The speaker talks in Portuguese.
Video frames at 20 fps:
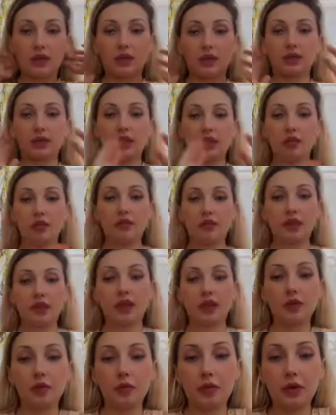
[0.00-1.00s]
Então
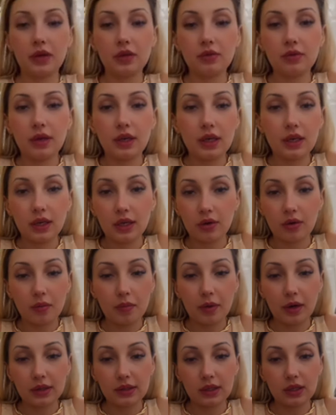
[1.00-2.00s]
fiquem comprando aí, que não
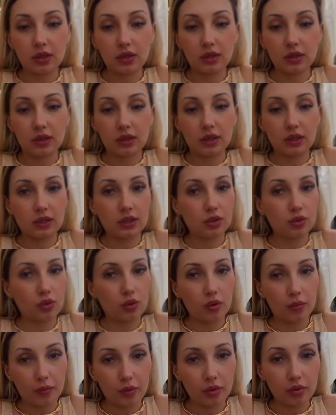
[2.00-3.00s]
importa que, que se tu
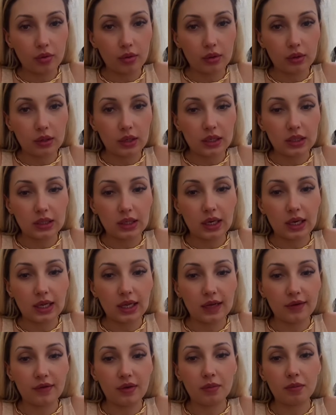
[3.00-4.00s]
comprou desde que a
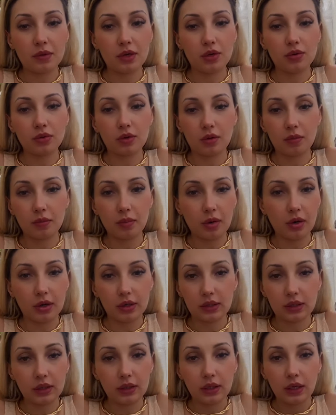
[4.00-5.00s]
live abriu, não
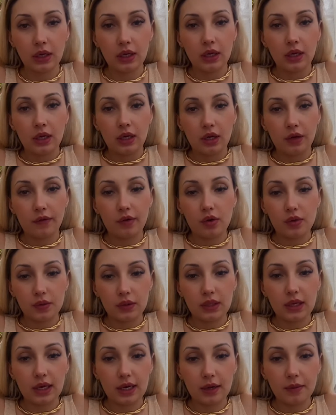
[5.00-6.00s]
importa eu vou
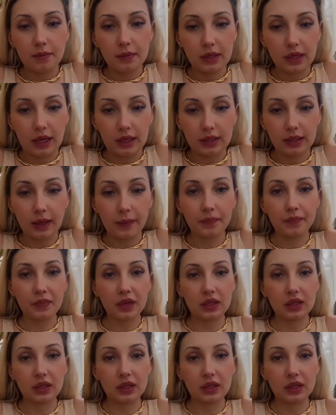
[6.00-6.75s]
conseguir captar, tá?